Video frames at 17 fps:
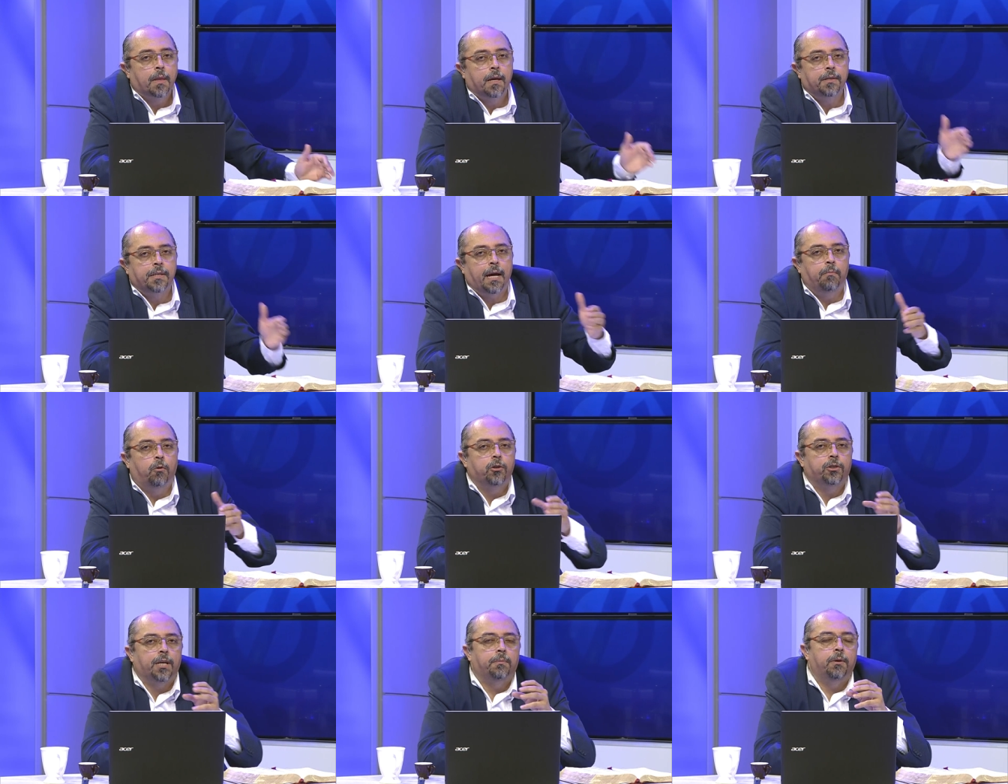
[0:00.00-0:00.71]
ya
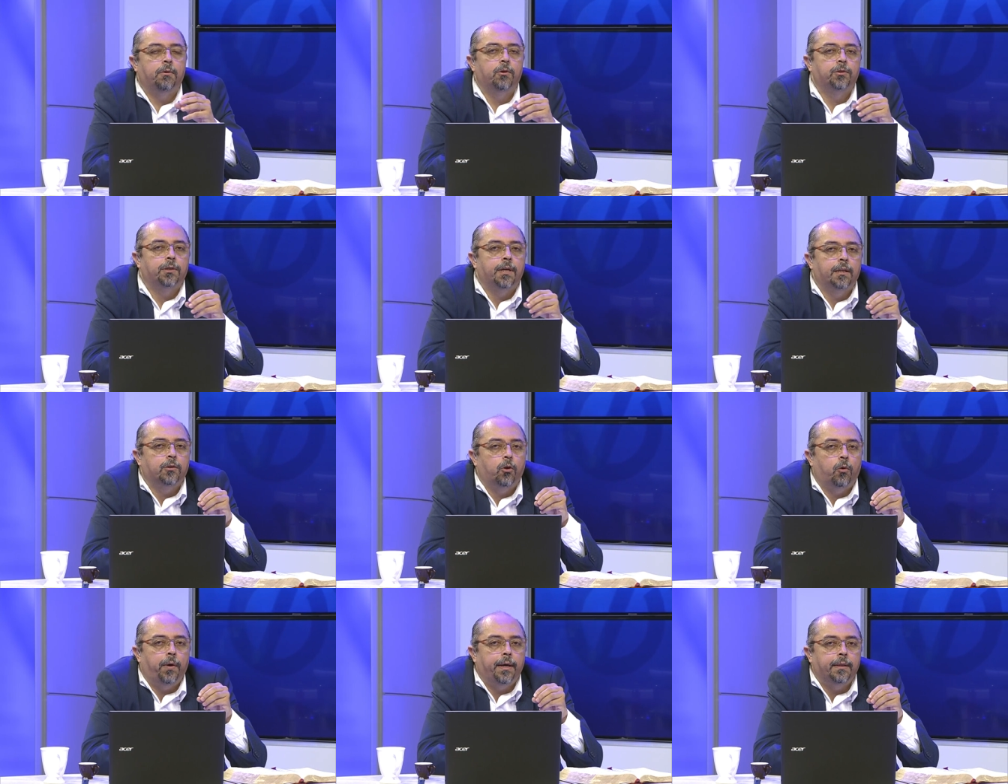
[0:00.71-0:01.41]
Moisés vivió
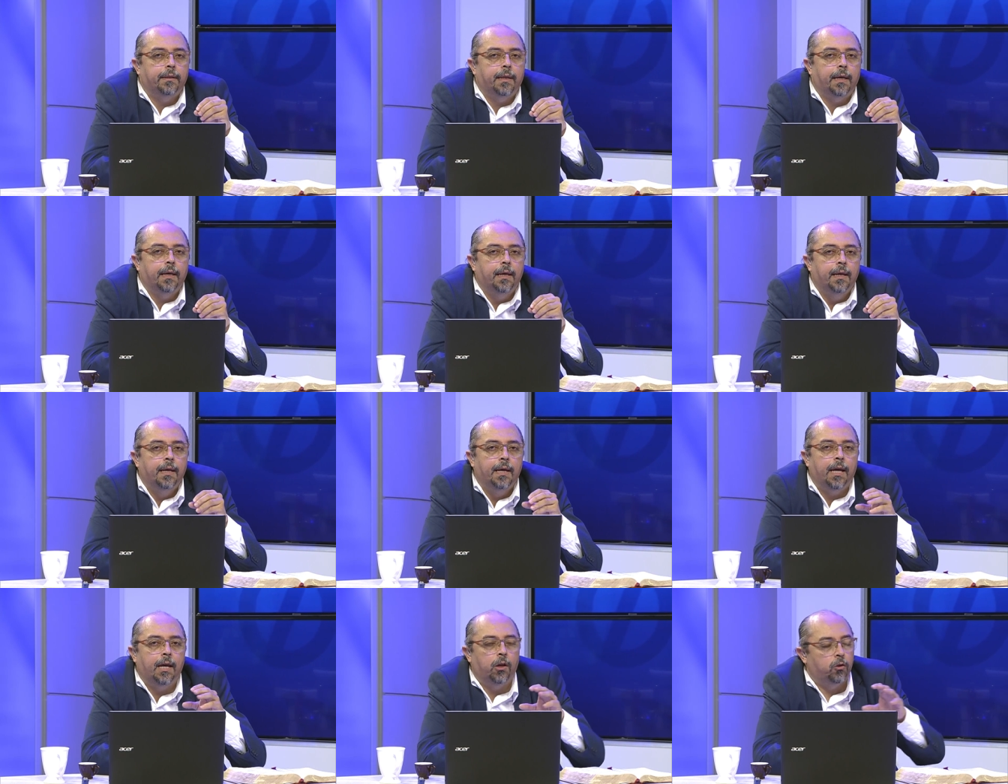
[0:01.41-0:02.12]
120,
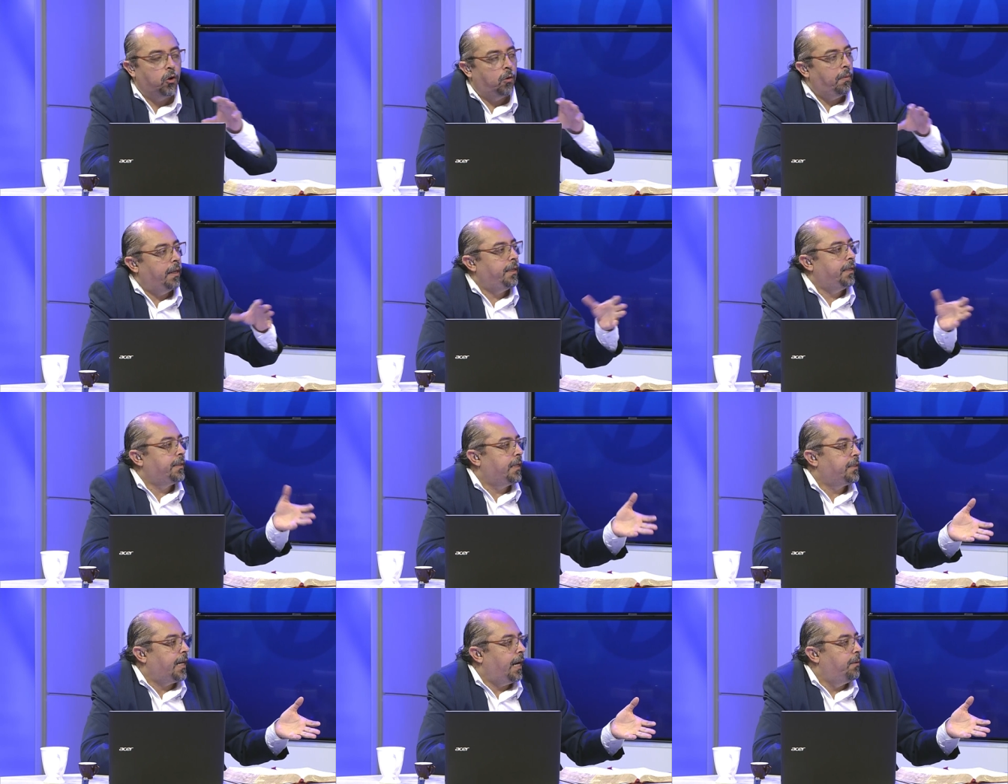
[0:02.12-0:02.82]
y lo normal,
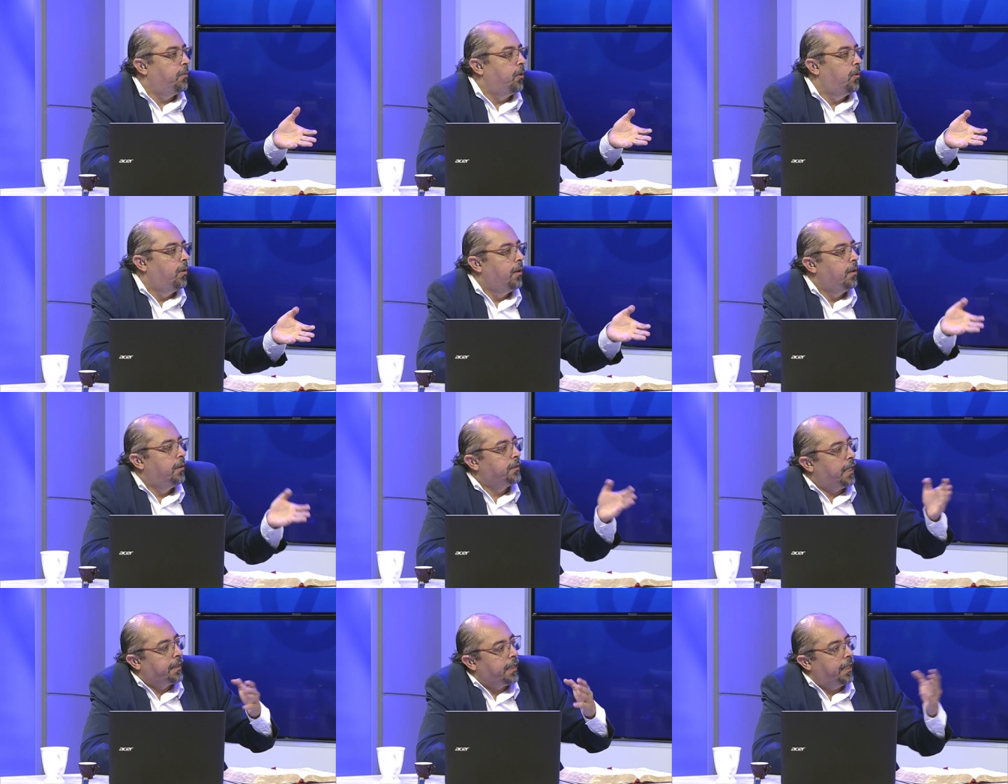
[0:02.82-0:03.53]
dice el Salmo,
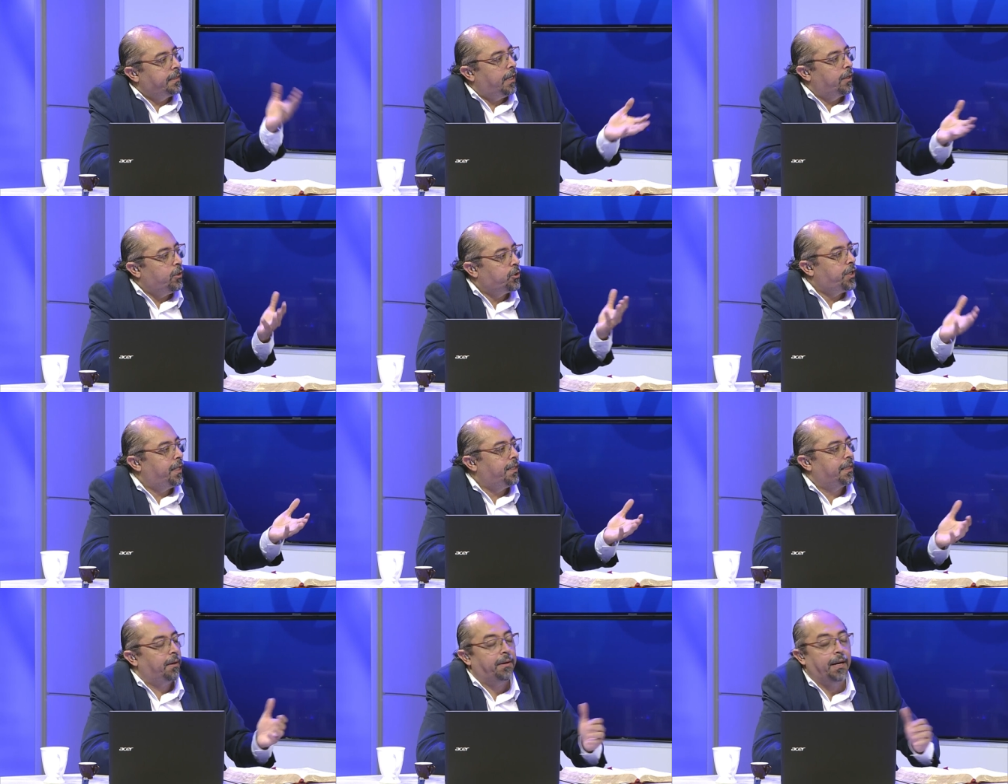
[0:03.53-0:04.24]
70 y
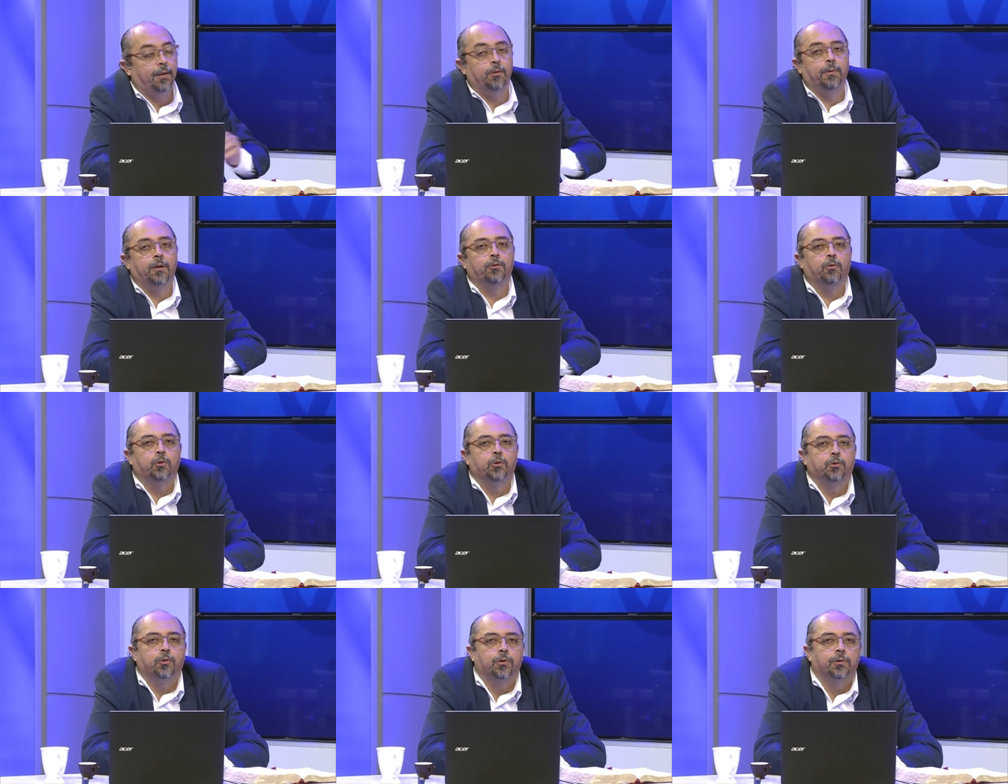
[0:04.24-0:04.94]
80, eran los más
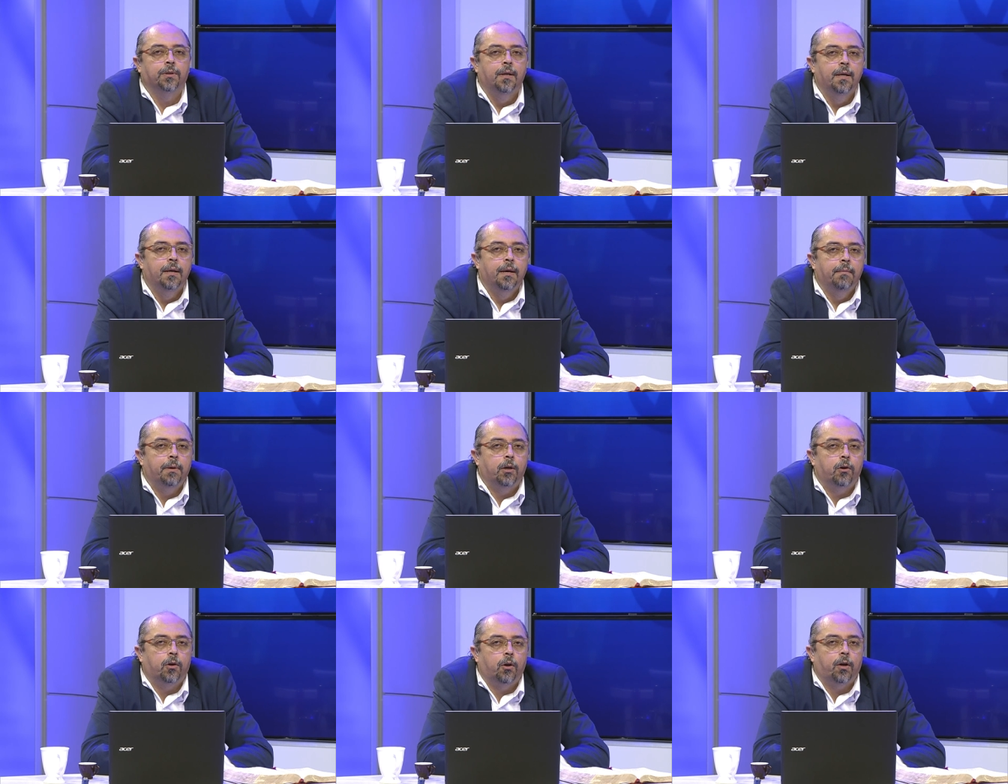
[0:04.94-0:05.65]
robustos
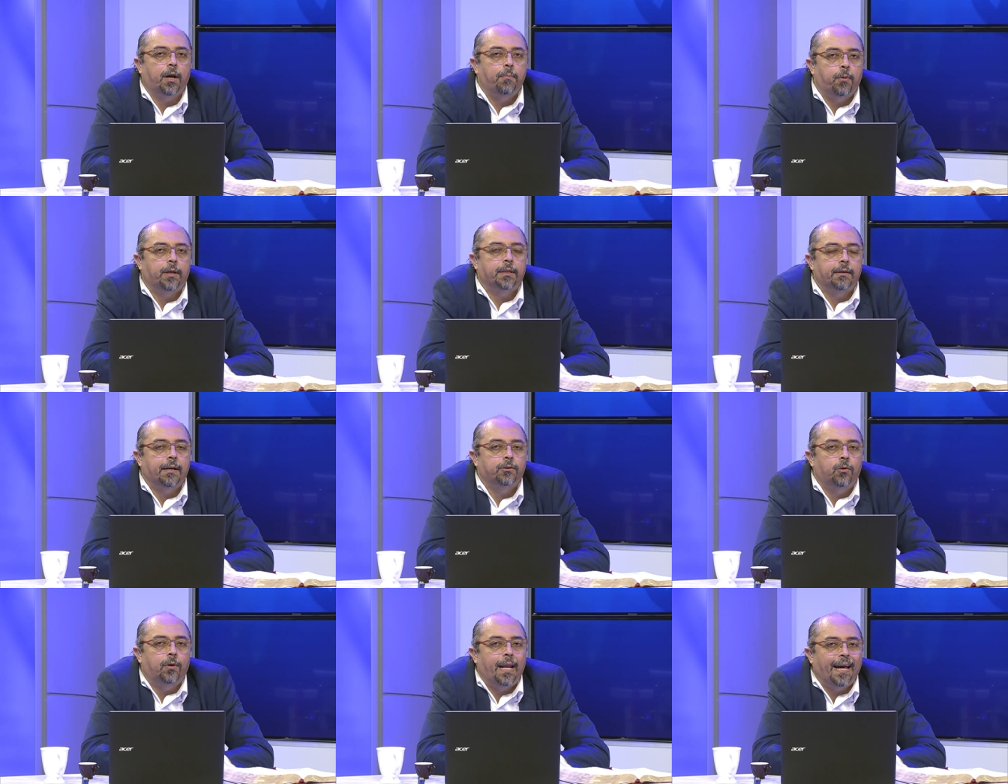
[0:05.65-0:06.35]
pero creo que por esa
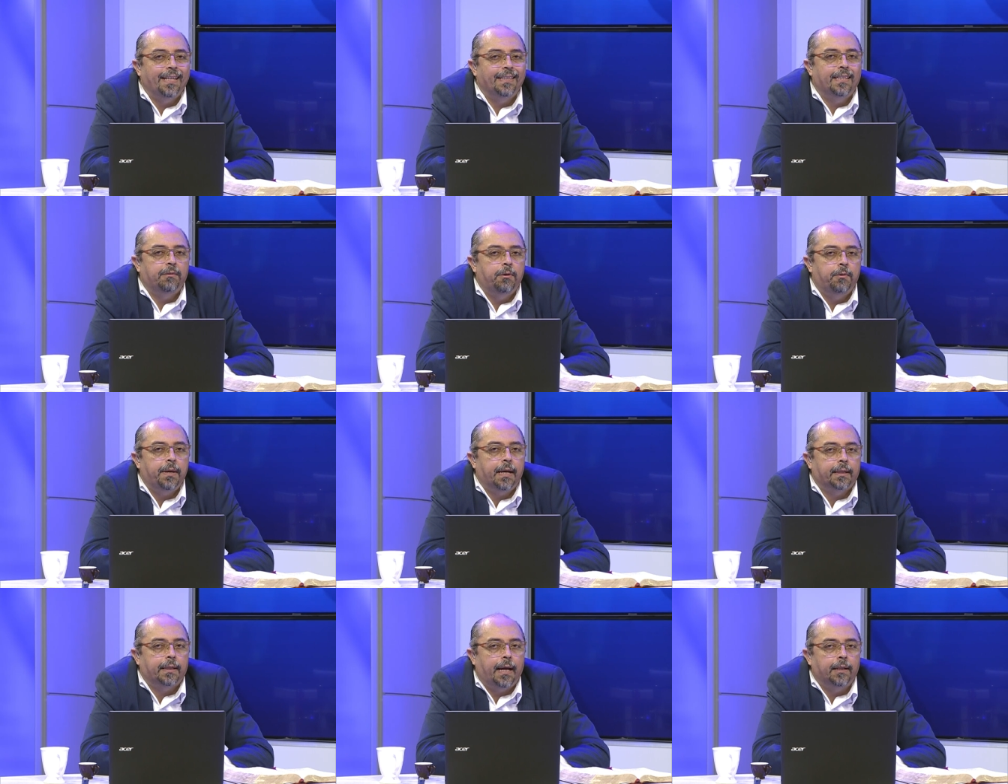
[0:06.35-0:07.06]
razón la gente
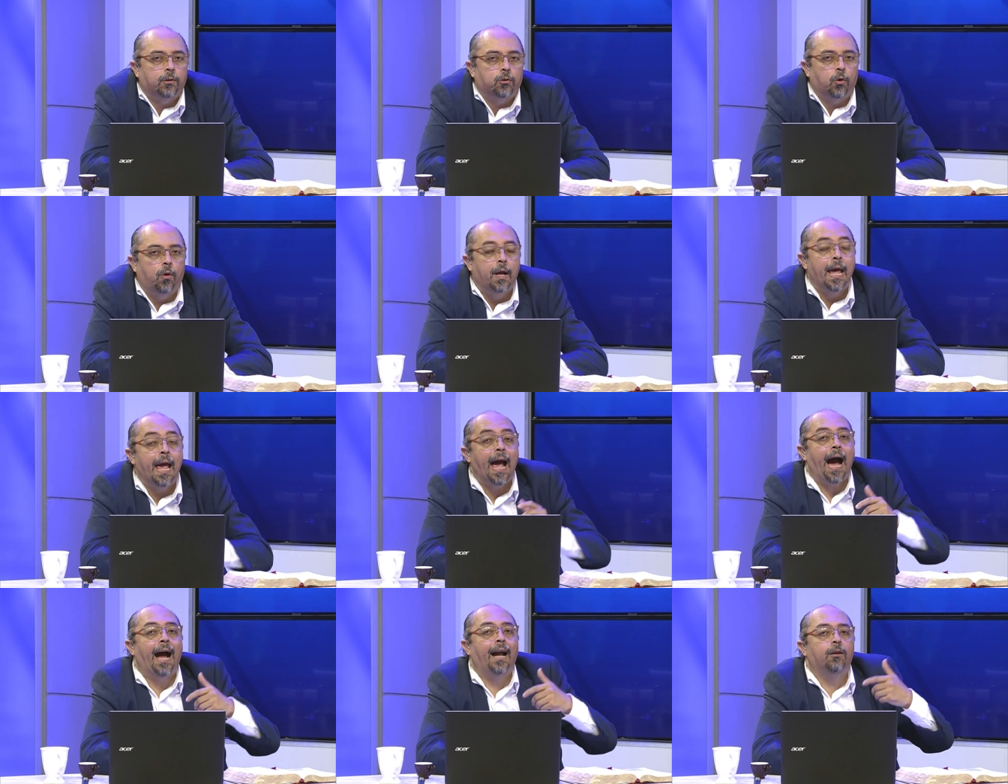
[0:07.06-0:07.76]
vivía tanto.
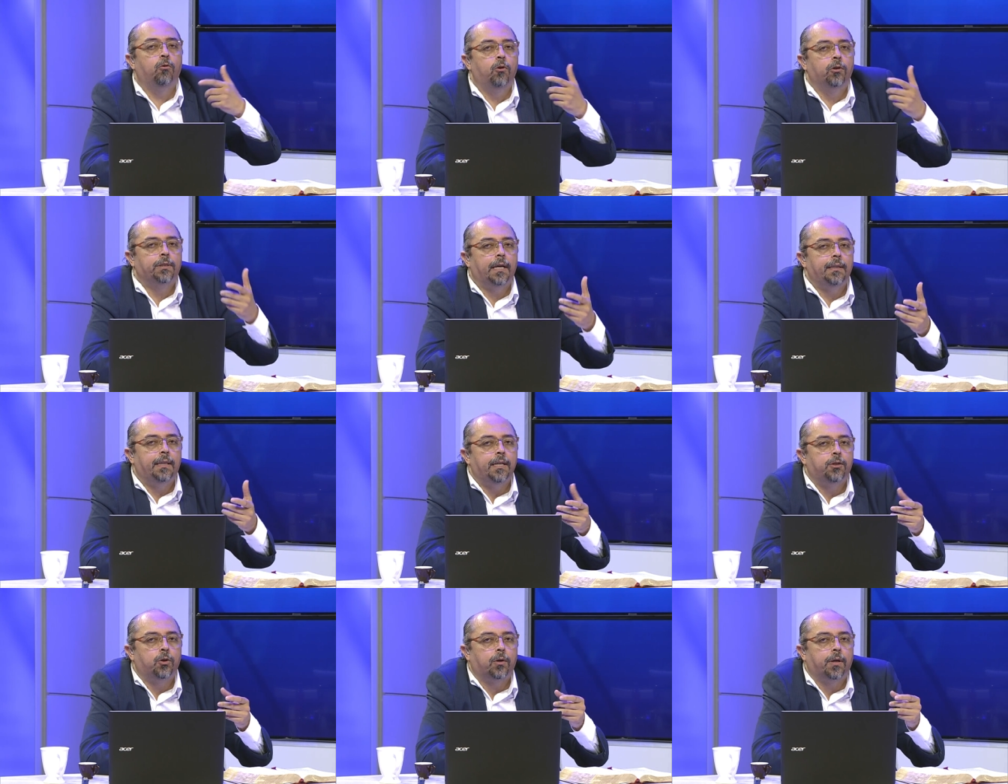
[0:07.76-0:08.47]
Algunos han
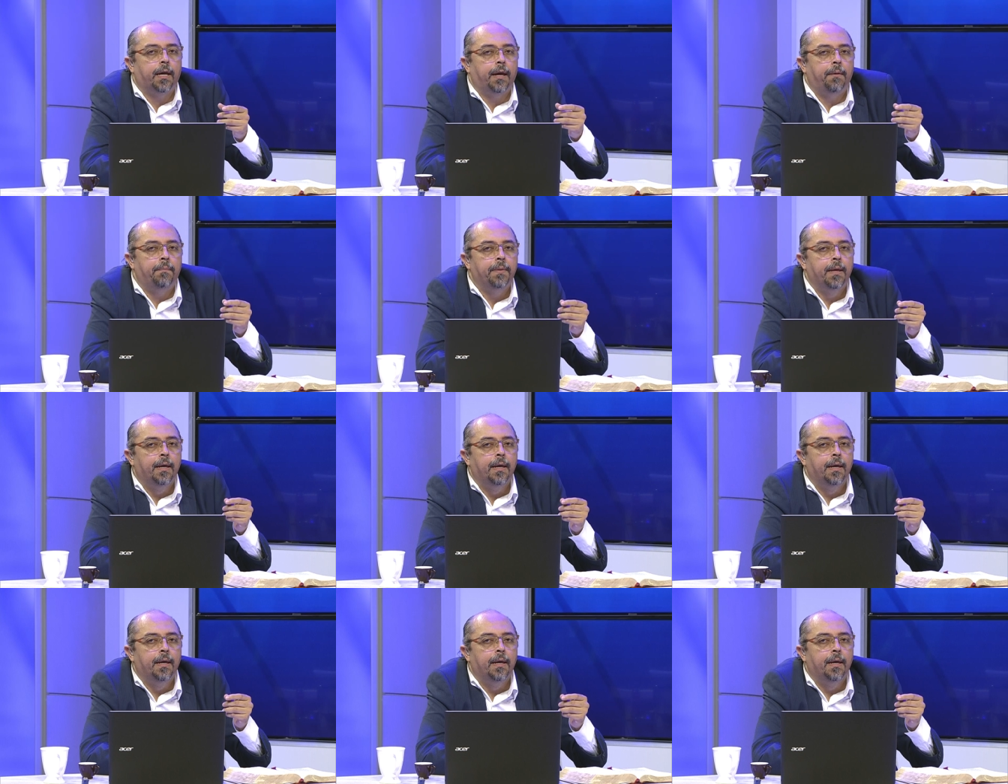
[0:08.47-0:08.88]
dicho que,